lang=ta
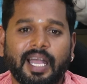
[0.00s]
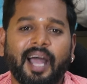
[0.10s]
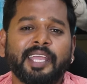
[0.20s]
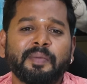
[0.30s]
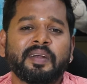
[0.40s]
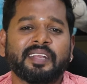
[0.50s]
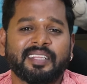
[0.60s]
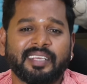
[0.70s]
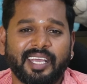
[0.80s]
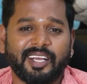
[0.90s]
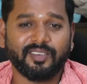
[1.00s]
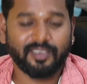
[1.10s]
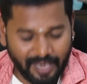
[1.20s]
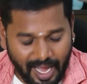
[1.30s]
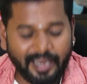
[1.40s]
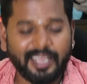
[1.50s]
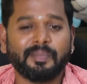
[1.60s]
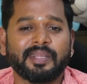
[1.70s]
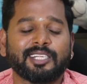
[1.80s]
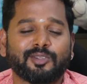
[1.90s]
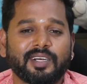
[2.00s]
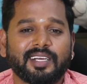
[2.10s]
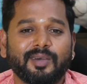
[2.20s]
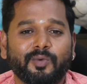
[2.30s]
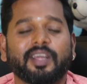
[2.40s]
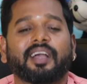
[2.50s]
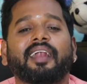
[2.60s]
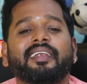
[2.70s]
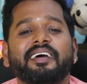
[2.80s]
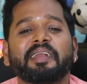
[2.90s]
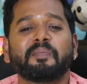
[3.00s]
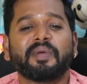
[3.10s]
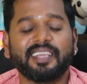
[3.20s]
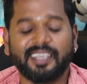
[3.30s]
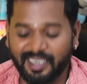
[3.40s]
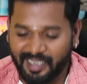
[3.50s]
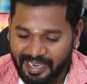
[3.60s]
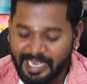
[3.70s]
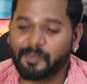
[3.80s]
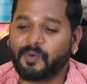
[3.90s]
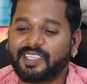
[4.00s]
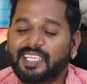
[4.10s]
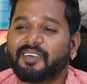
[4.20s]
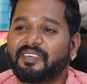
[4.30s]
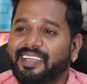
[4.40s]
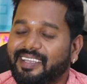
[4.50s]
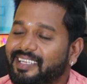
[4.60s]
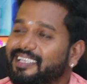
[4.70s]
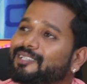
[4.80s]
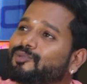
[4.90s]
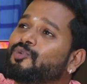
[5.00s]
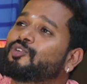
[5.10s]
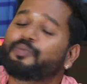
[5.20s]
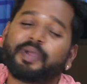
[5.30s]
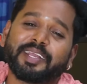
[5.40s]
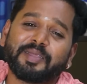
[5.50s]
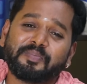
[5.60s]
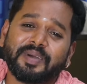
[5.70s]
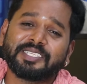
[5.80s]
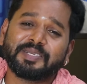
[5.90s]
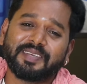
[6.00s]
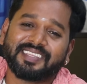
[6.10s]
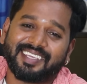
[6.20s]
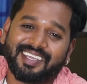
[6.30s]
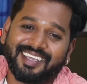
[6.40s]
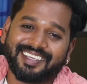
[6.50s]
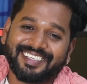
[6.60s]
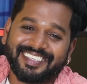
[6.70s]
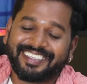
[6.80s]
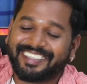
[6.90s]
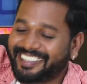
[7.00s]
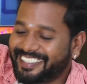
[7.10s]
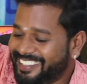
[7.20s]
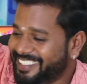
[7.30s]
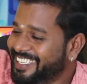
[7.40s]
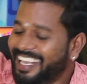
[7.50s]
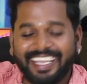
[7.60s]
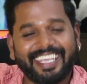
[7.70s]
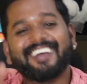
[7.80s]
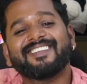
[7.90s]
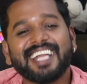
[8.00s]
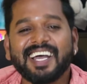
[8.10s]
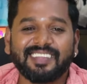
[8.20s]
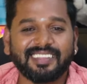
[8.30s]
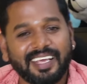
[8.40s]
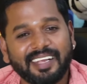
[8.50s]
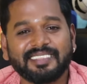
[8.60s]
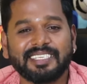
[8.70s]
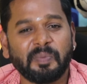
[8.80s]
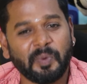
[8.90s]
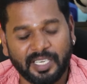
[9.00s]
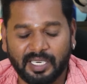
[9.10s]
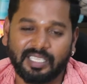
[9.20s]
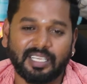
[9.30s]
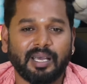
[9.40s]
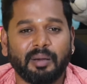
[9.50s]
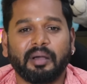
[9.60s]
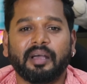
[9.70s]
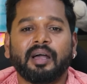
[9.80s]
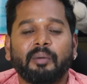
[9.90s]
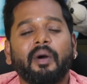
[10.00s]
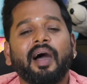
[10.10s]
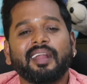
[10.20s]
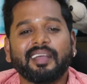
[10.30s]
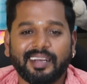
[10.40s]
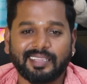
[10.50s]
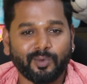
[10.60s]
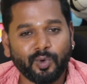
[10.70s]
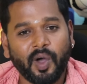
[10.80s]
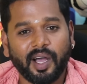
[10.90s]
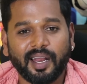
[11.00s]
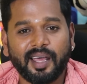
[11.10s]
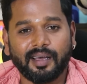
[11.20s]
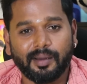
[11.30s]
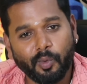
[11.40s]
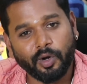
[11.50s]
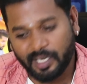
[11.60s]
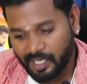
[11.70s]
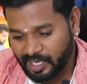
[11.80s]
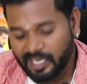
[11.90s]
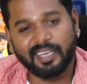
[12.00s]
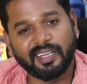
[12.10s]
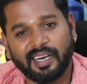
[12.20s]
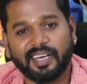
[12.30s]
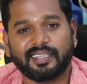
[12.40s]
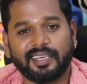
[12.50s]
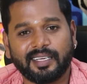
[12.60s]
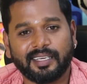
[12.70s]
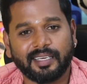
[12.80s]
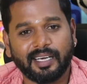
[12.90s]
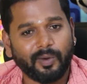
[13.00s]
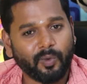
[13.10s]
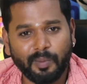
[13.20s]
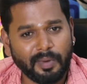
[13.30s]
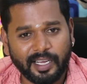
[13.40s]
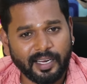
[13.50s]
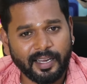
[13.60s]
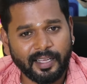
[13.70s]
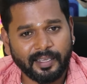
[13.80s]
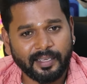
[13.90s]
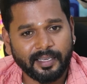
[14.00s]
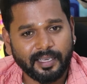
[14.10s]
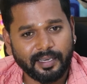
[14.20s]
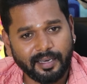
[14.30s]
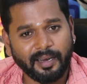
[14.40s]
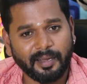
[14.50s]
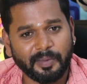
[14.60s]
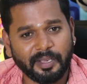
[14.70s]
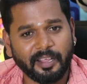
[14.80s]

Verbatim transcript: காயமாட்டை எது கேட்கணும் நானே பதில் சொல்கிறேன் உன்னை கல்யாணம் பண்ணிக்கிறன்ற நினப்பு வந்தாவே எனக்கு தூக்கு மேடையும் பஞ்சு மெத்தையே எவனாவது தெரிஞ்சே போயிட்டு இந்த பாறாங்கிணத்துல இடத்துல விழுவாங்களா மொட்டை கல் இருக்கிற இடத்துல விழமாட்டாங்கல்ல நானும் அப்படி